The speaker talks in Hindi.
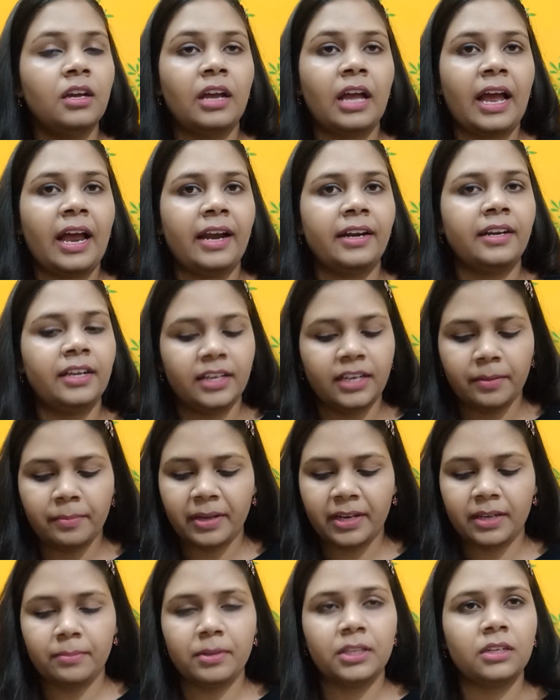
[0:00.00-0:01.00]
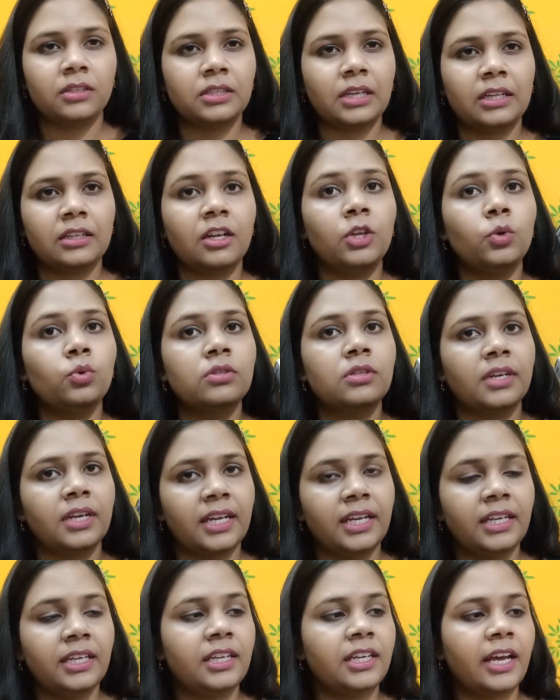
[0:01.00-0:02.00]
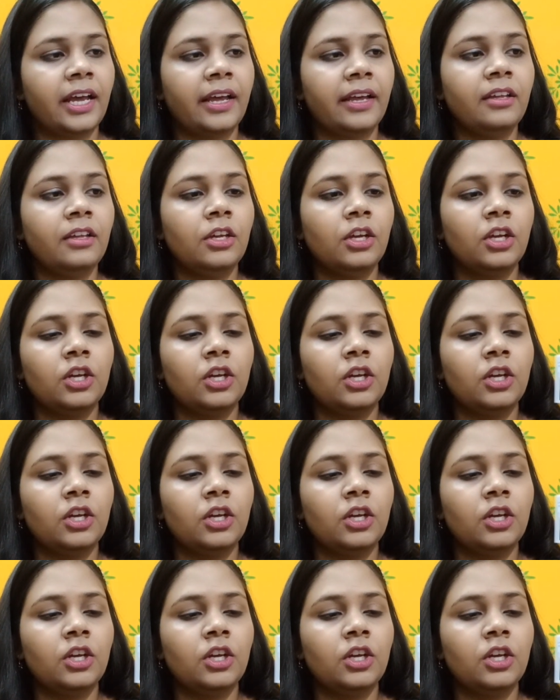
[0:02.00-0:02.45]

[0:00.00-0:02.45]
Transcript: एंड इन्हें मैंने अभी तक ज़्यादा यूज़ नहीं किया है